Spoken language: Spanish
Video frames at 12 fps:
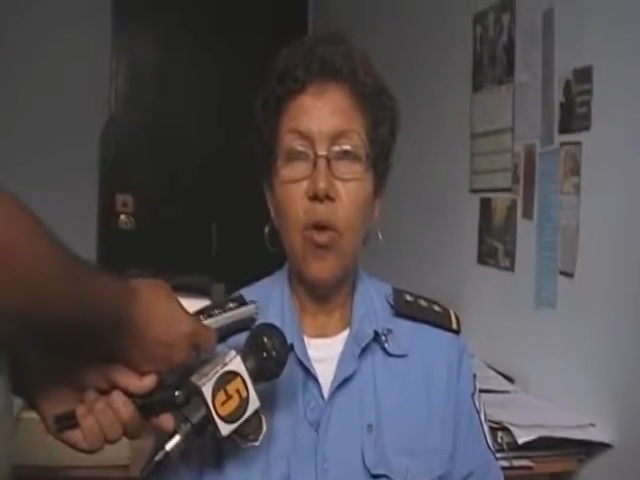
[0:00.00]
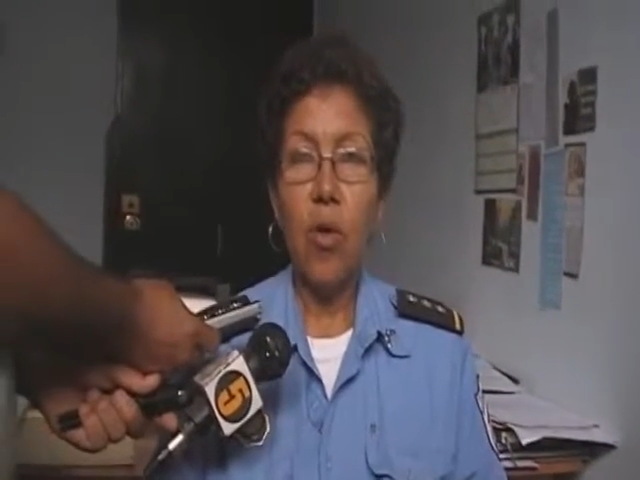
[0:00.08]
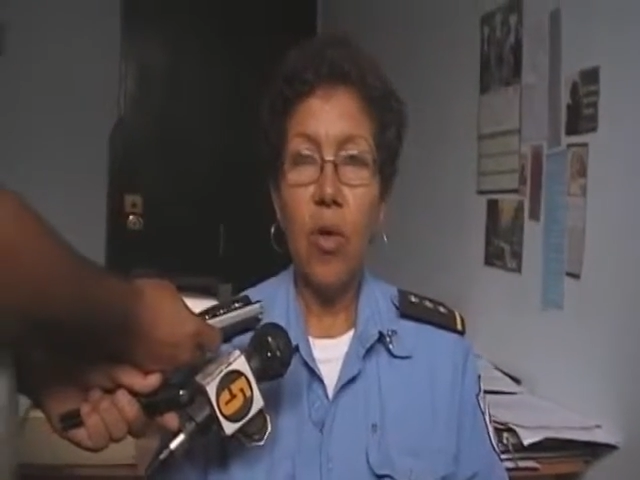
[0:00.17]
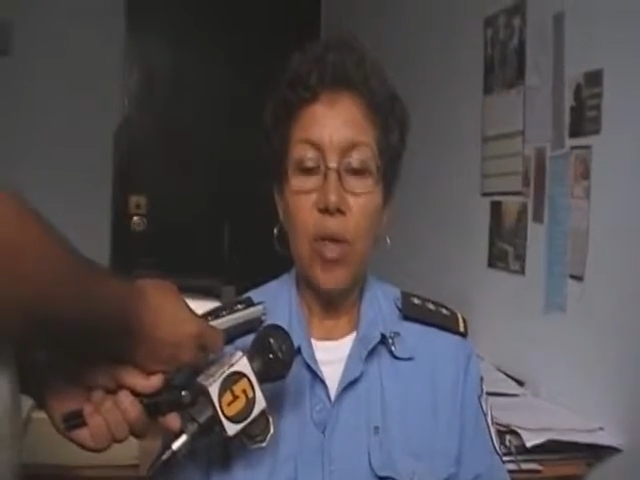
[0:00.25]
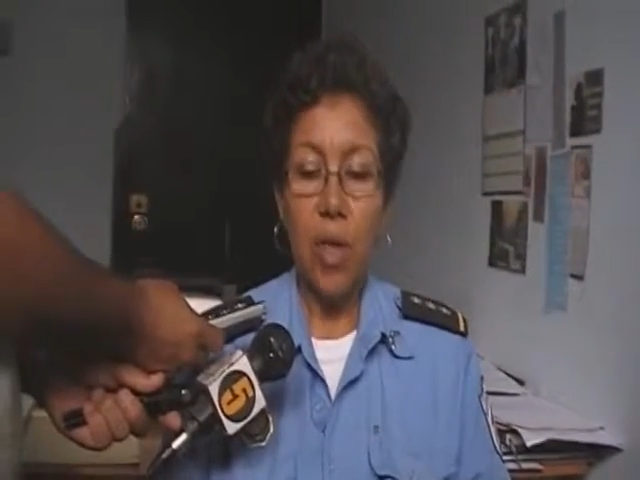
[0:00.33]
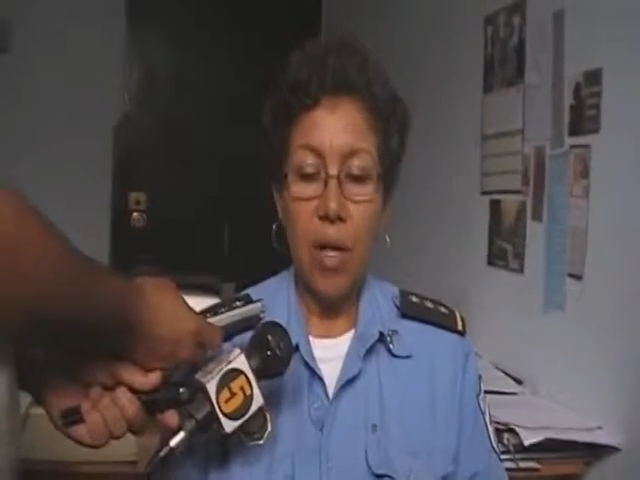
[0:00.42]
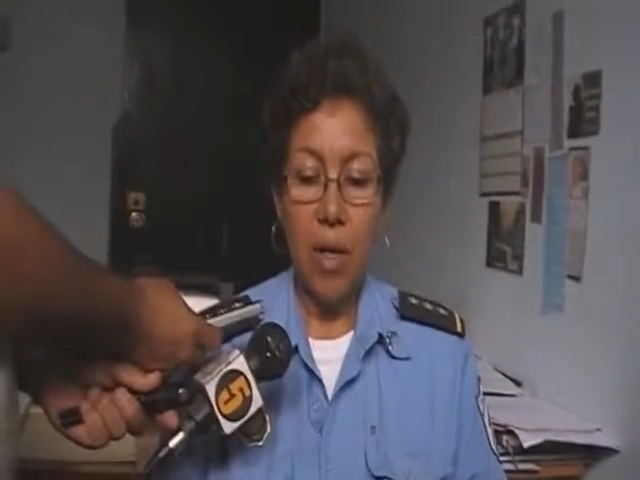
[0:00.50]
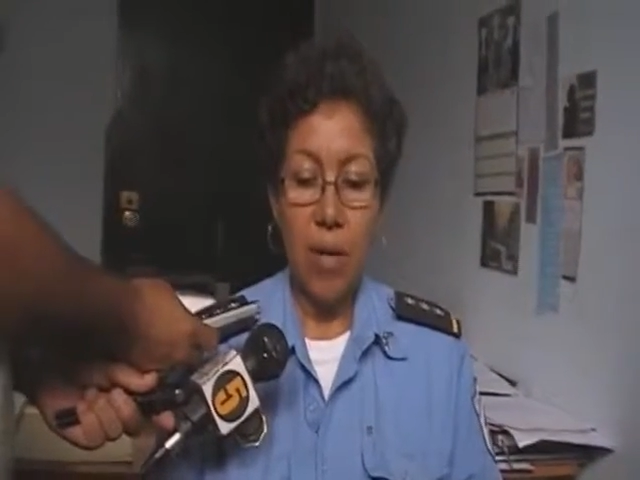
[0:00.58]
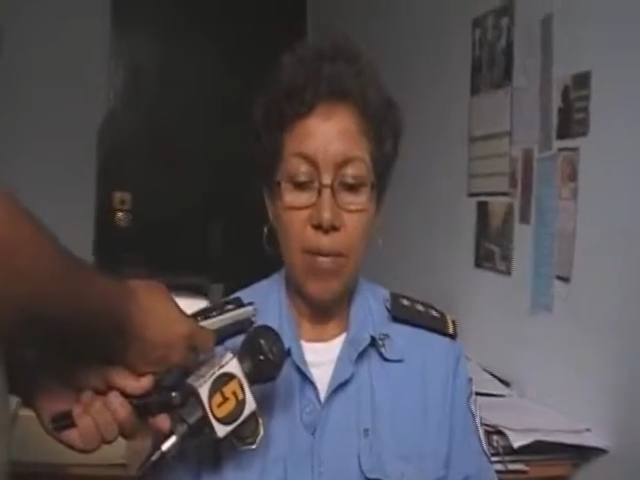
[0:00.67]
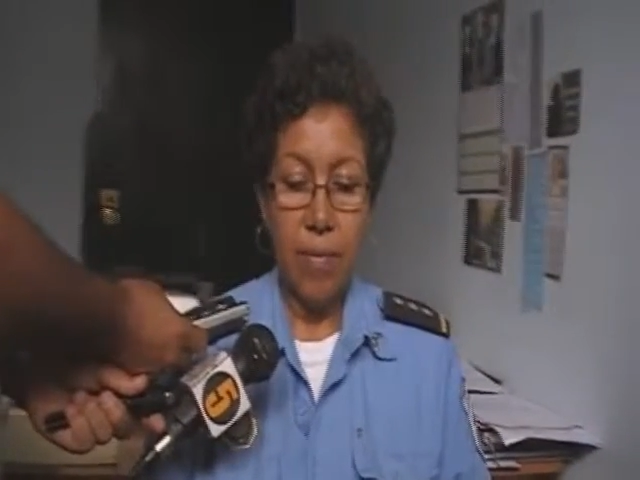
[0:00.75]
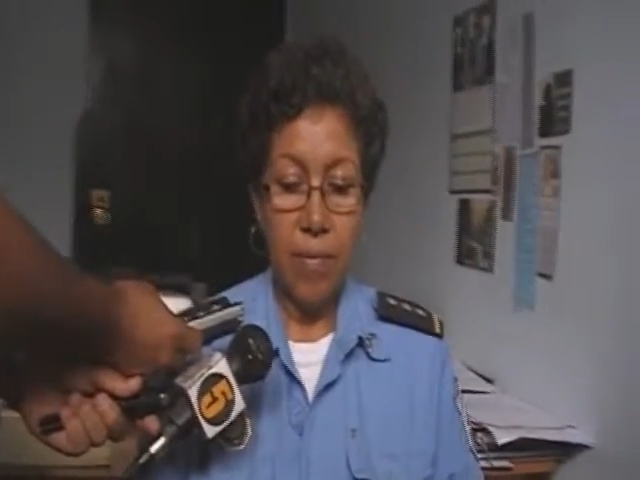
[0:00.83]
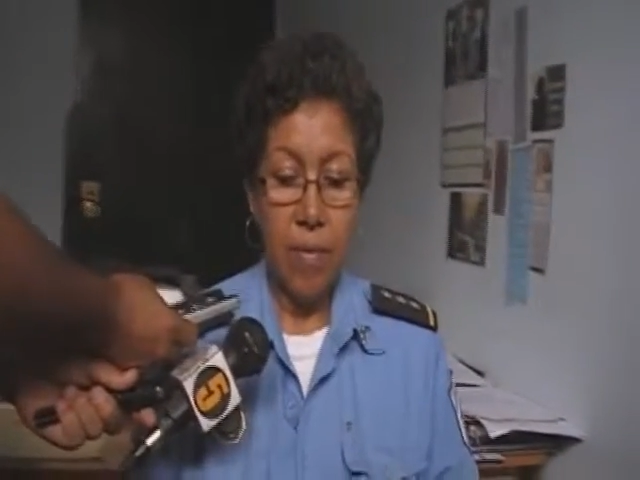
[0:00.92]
norte